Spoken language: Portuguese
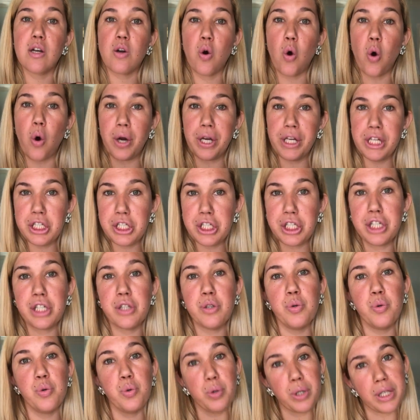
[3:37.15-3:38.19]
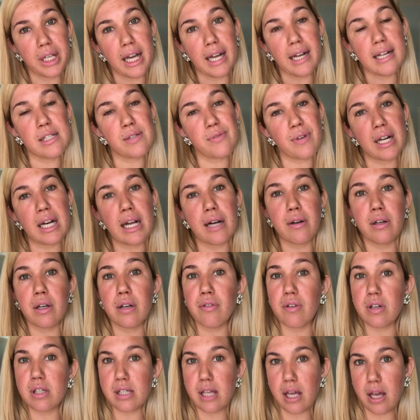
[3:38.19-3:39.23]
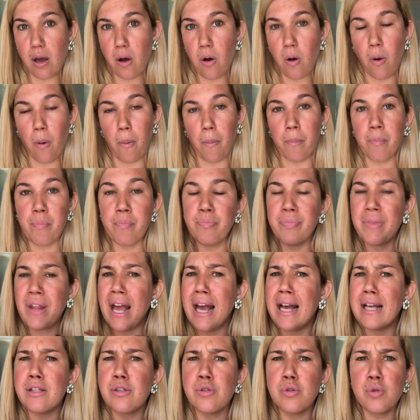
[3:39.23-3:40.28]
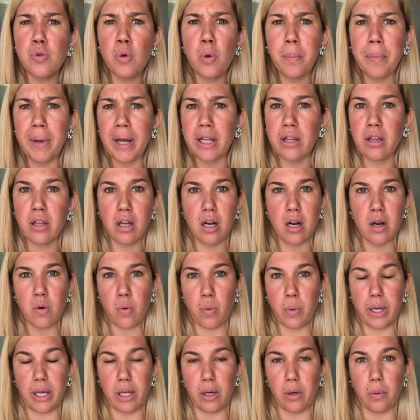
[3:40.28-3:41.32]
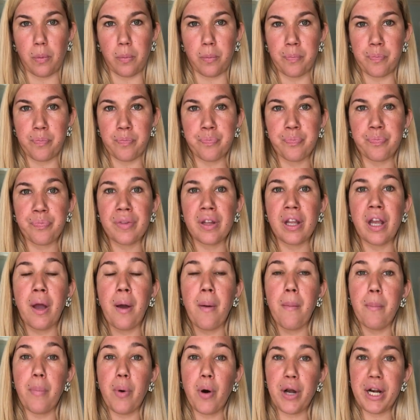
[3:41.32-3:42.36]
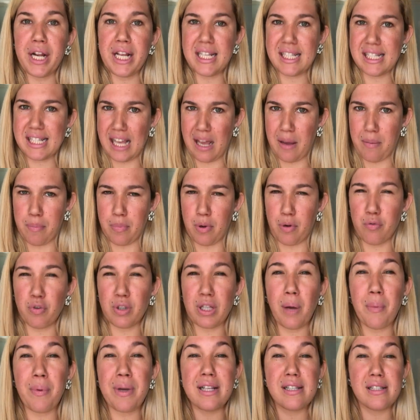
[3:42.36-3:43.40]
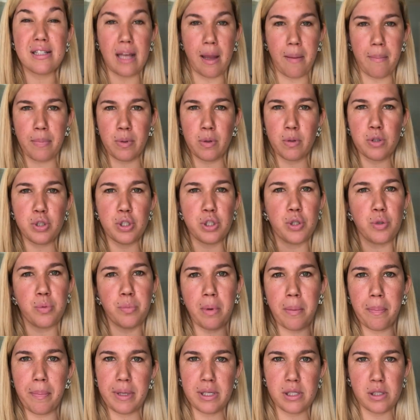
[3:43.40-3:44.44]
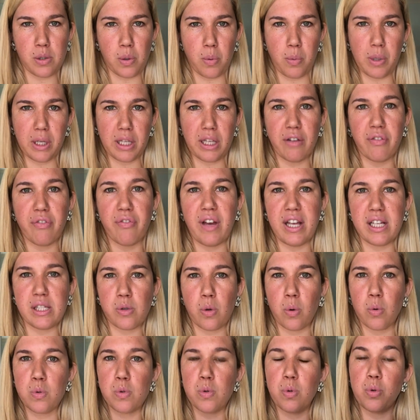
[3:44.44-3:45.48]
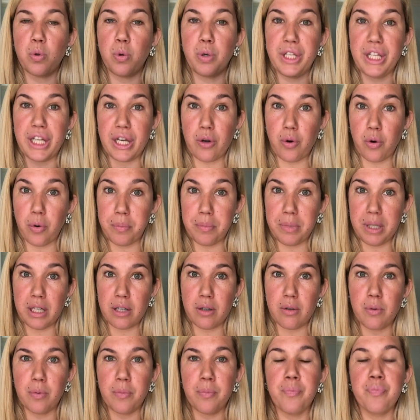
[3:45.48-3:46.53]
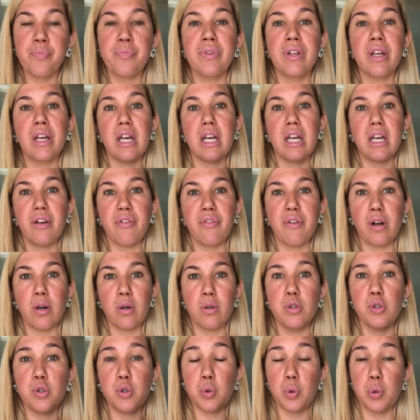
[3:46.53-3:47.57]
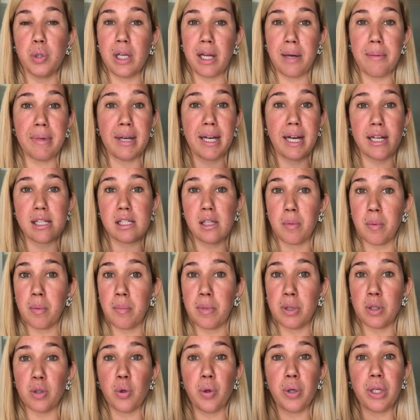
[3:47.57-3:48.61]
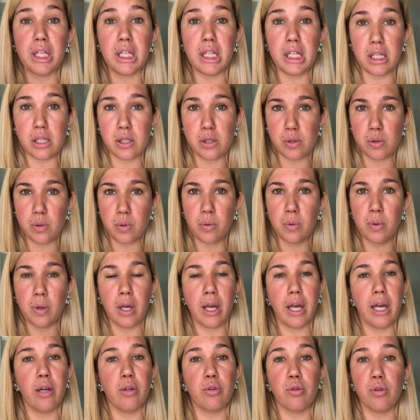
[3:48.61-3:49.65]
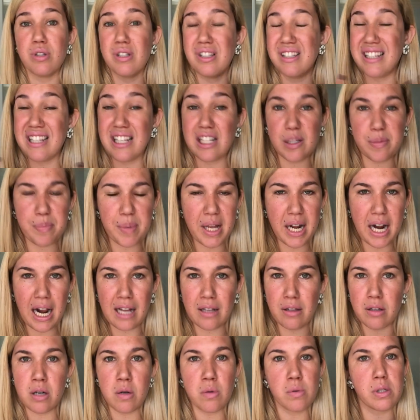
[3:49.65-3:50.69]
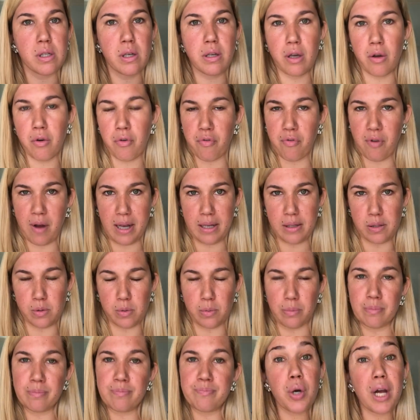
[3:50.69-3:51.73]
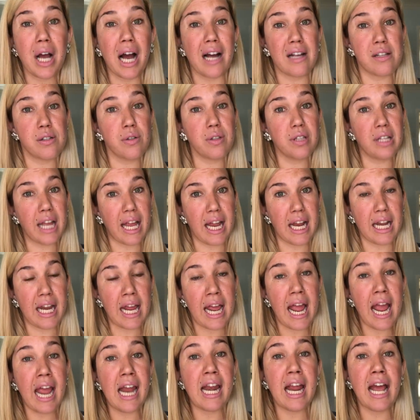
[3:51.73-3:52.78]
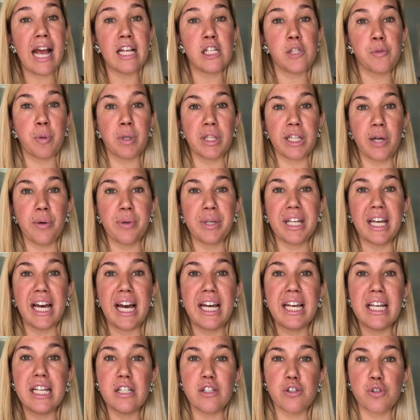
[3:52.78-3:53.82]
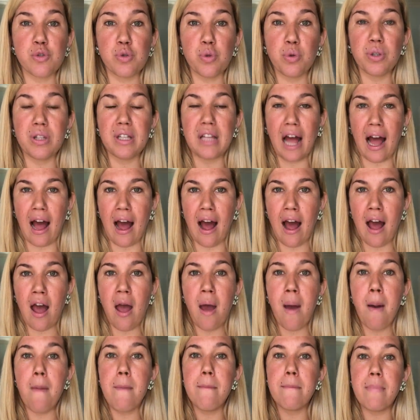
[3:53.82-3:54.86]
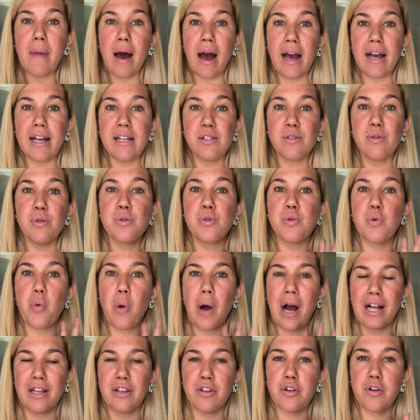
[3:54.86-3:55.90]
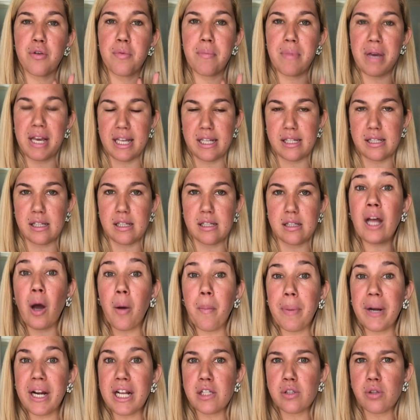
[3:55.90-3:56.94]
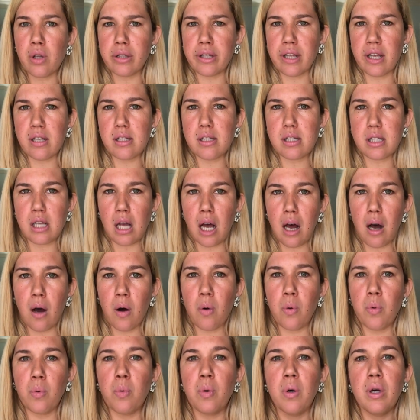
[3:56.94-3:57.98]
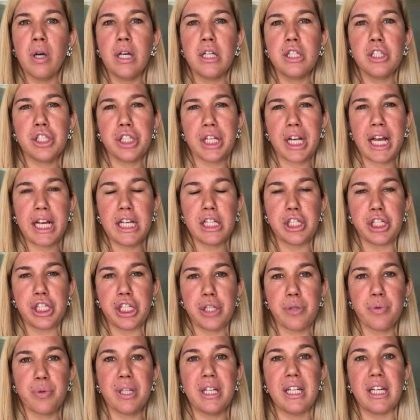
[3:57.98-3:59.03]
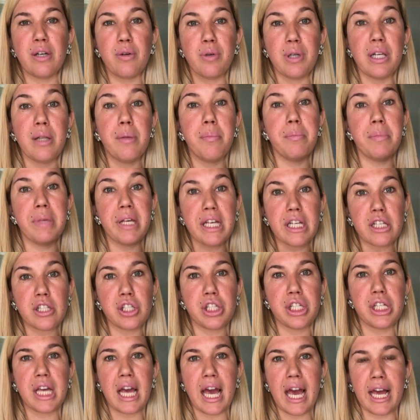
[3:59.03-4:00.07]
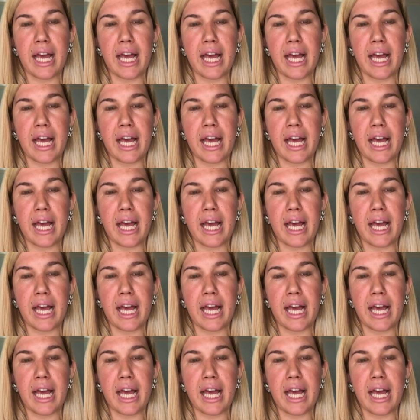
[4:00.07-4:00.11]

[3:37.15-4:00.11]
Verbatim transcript: corrigindo o que eles falaram que você errou. É super tranquilo. Por exemplo, eu vou dar um exemplo de uma pessoa que fez consultoria comigo e que falou: Júlia, a imigração me mandou isso, eu tô desesperado, não sei o que eu faço caso dele, ele respondeu que ia estudar mais dos quatro meses. Não prestou atenção direitinho que o limite